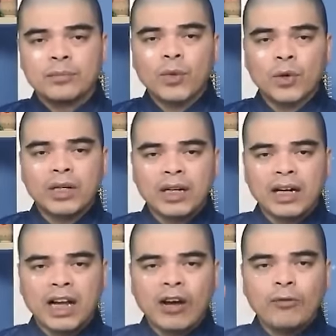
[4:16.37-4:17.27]
4
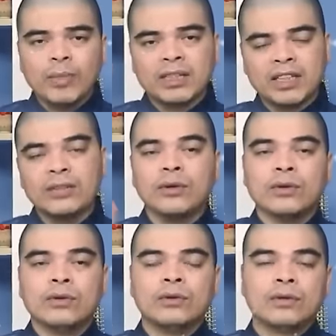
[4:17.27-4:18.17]
là ong mật xây
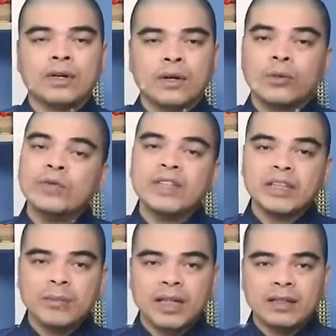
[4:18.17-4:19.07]
tổ. Quý vị
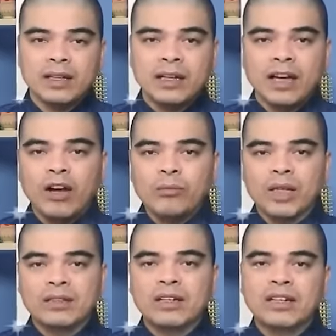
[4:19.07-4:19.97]
thân mến, ong
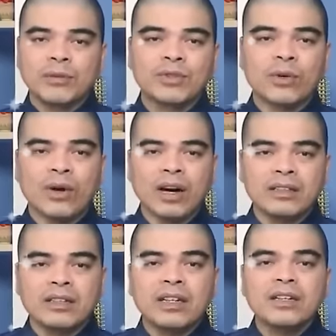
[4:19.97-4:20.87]
mật thường làm tổ
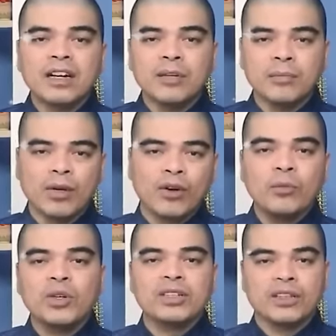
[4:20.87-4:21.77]
ở những cái nơi mà có
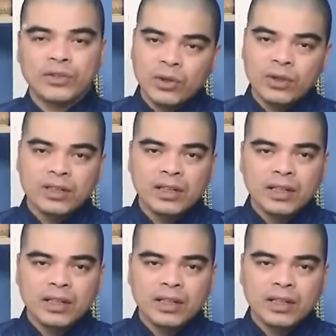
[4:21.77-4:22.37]
môi trường tốt.